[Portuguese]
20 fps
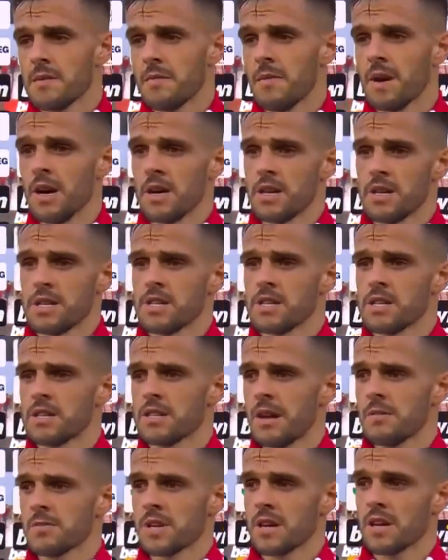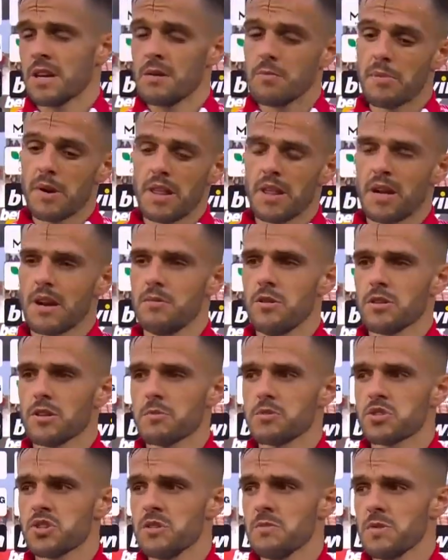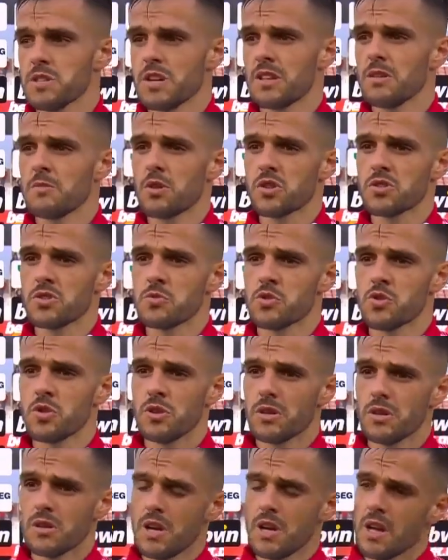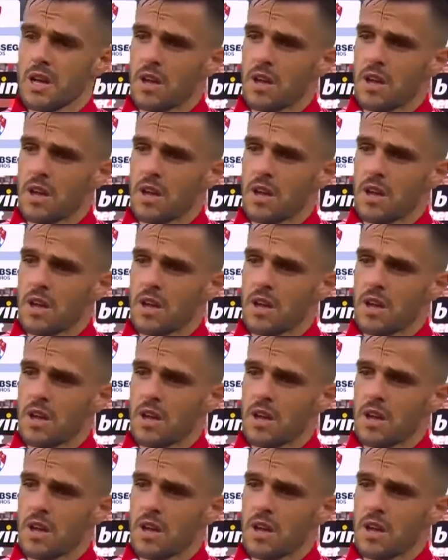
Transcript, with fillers: mas estamos aqui para dar a volta por cima já no próximo jogo.